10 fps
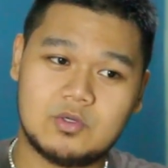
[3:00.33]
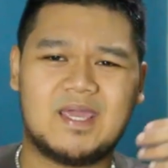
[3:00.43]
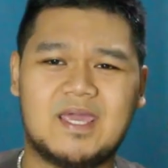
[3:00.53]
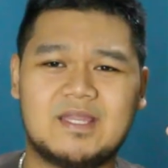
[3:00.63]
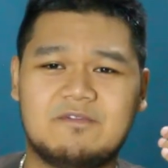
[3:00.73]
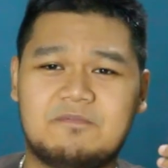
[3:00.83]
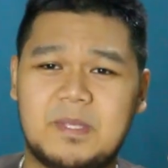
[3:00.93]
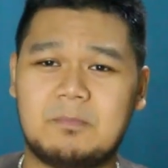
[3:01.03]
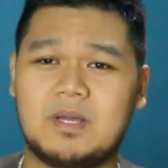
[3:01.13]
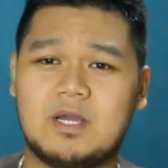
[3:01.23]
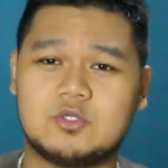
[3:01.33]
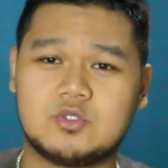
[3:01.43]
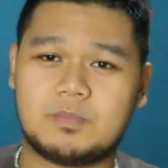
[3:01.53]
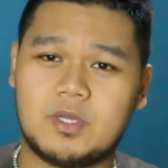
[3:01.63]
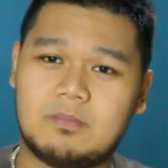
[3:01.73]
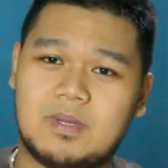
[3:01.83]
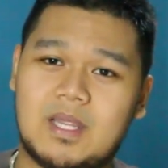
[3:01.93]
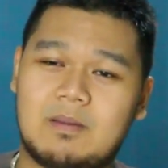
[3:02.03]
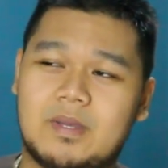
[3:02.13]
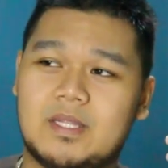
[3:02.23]
And if may mga gusto pa kayong
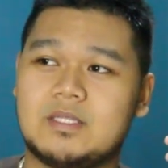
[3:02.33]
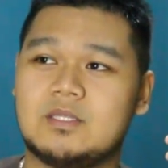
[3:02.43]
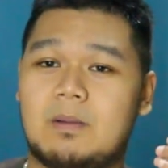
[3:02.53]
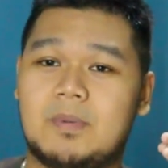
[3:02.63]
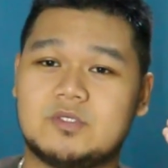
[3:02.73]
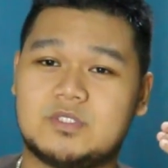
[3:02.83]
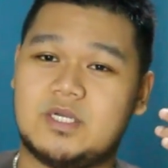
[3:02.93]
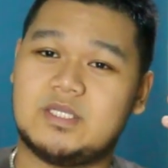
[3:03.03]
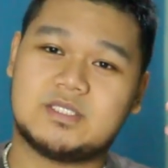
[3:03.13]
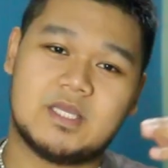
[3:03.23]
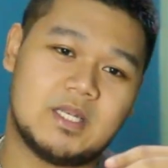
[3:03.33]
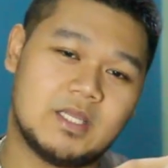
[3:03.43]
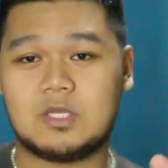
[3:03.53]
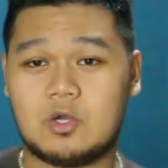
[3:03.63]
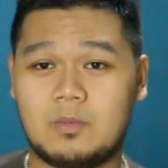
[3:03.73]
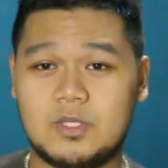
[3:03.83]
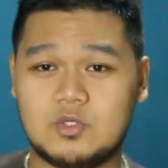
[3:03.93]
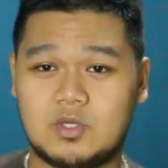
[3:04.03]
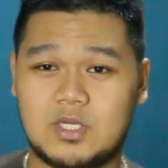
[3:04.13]
malaman about sa reselling, comment nyo